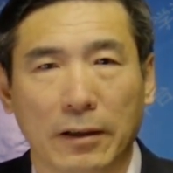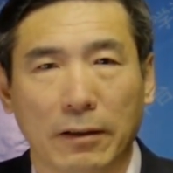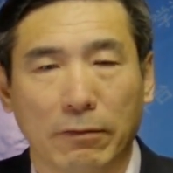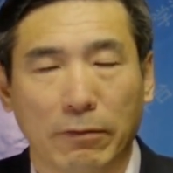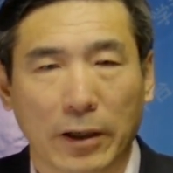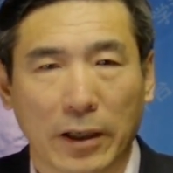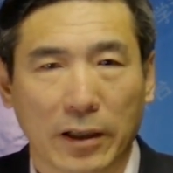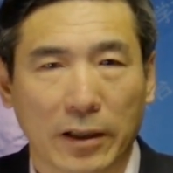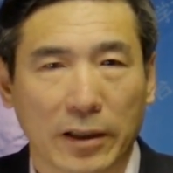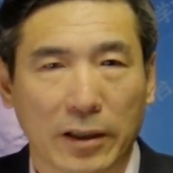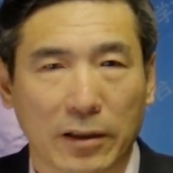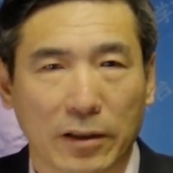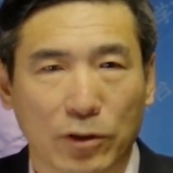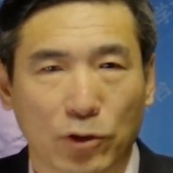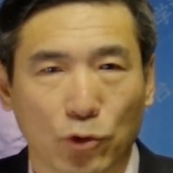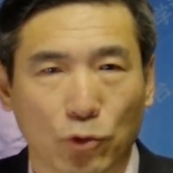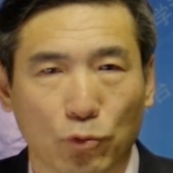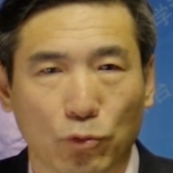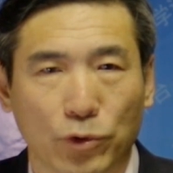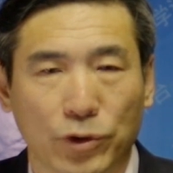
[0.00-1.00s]
为了一个
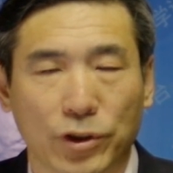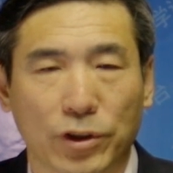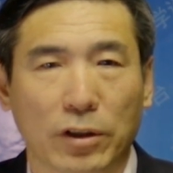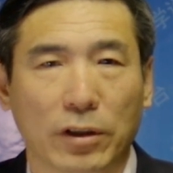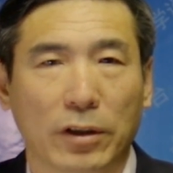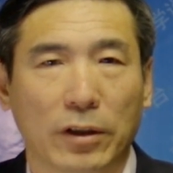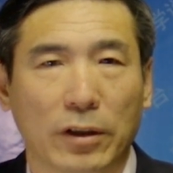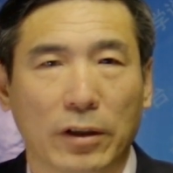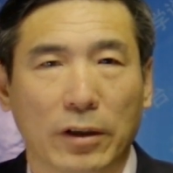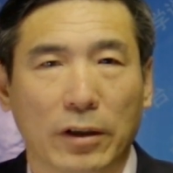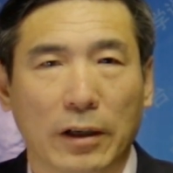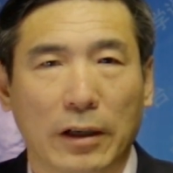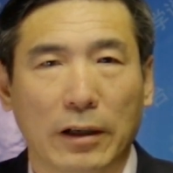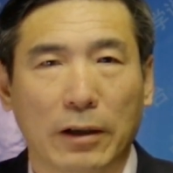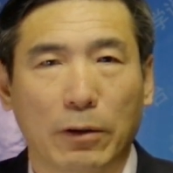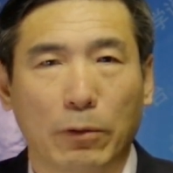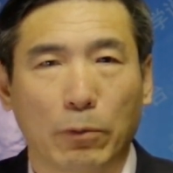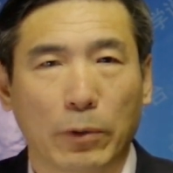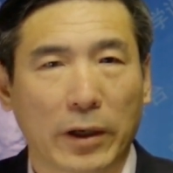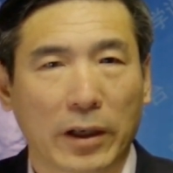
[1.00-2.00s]
组织
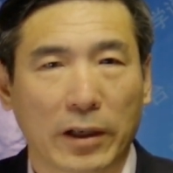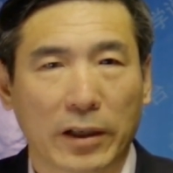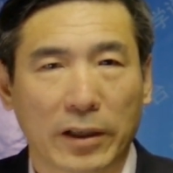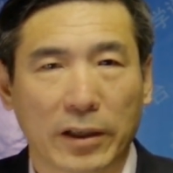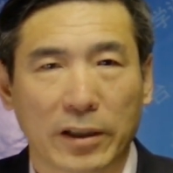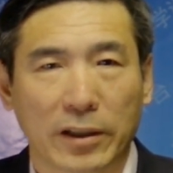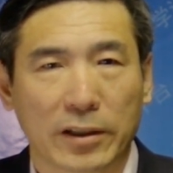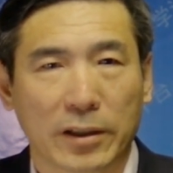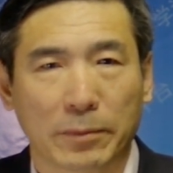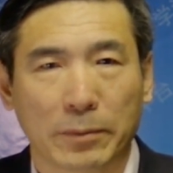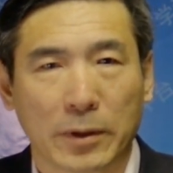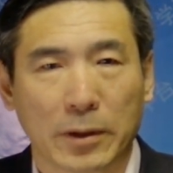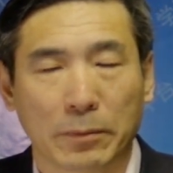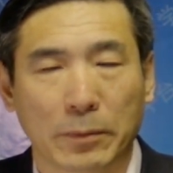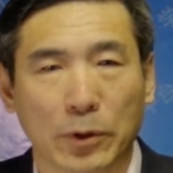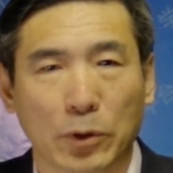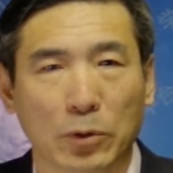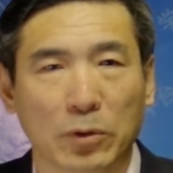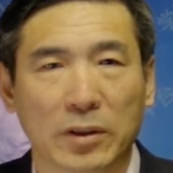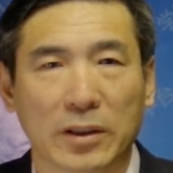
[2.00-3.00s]
啊，为了一个什么什
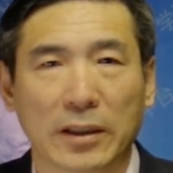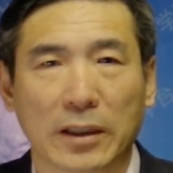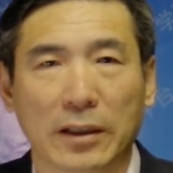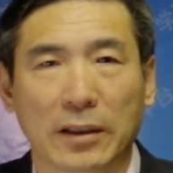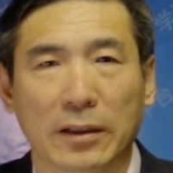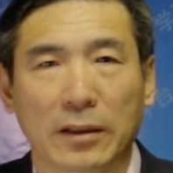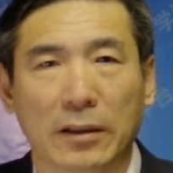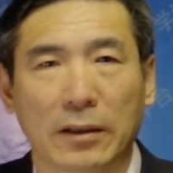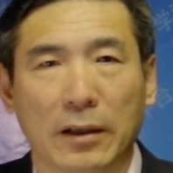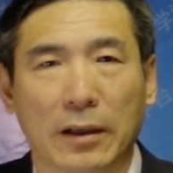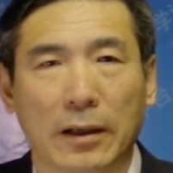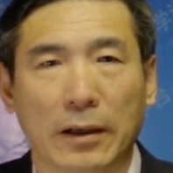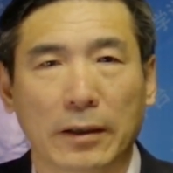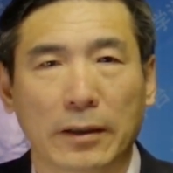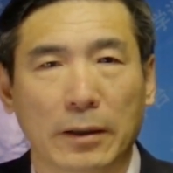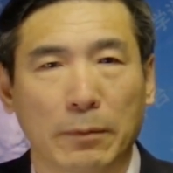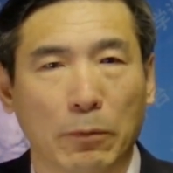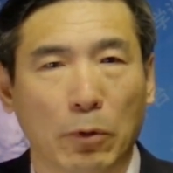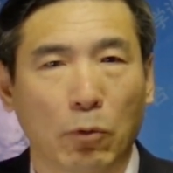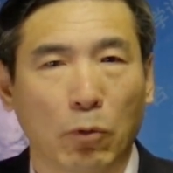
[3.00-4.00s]
么东西啊，
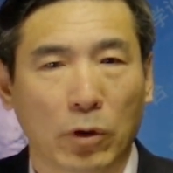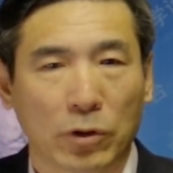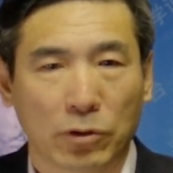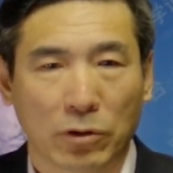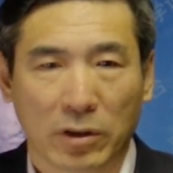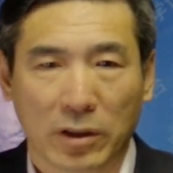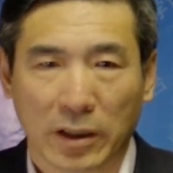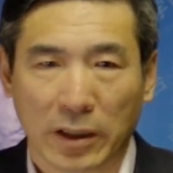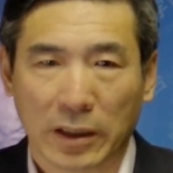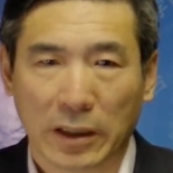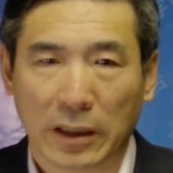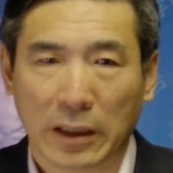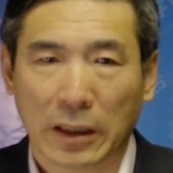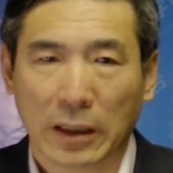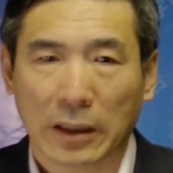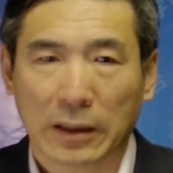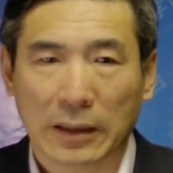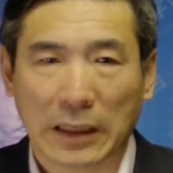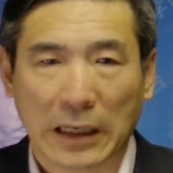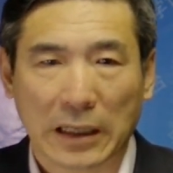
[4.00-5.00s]
那么我就可以
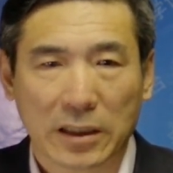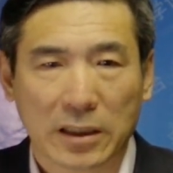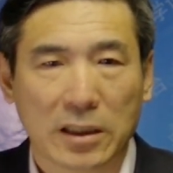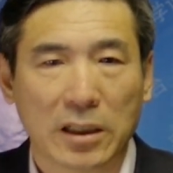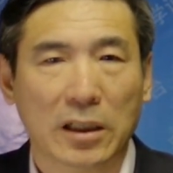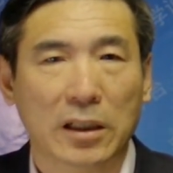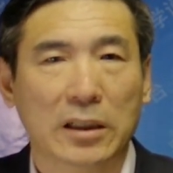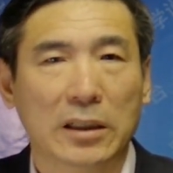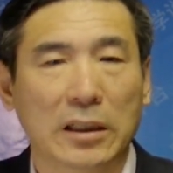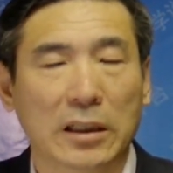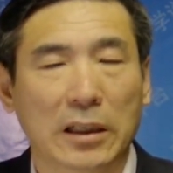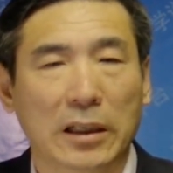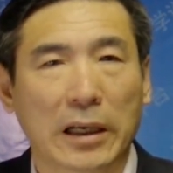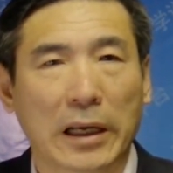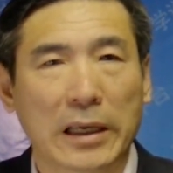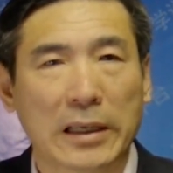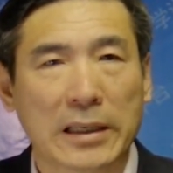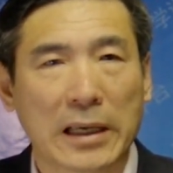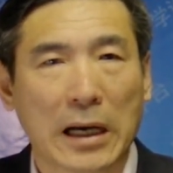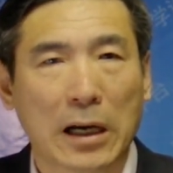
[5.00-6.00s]
拿正义
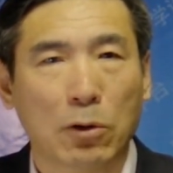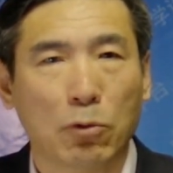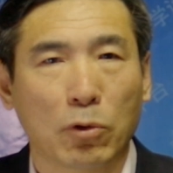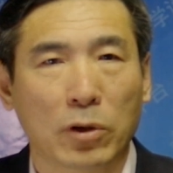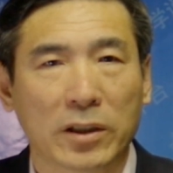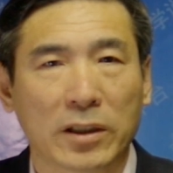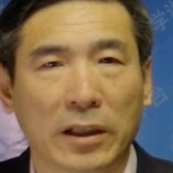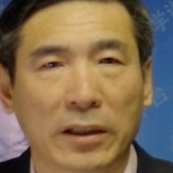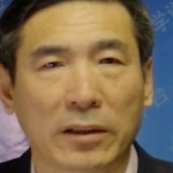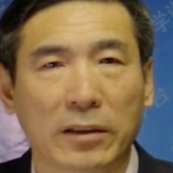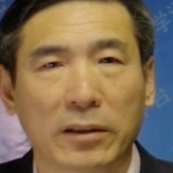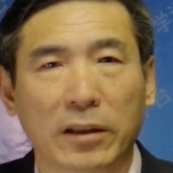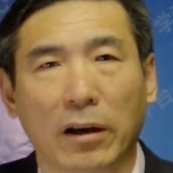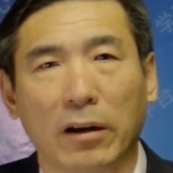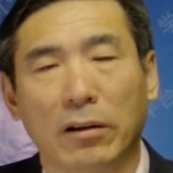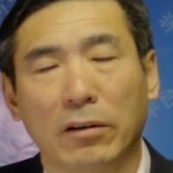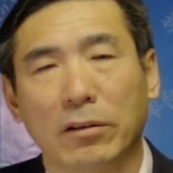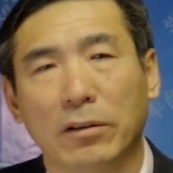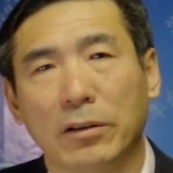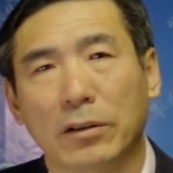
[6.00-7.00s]
来压过人
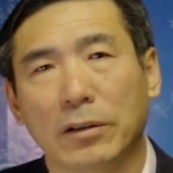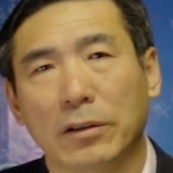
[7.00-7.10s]
道。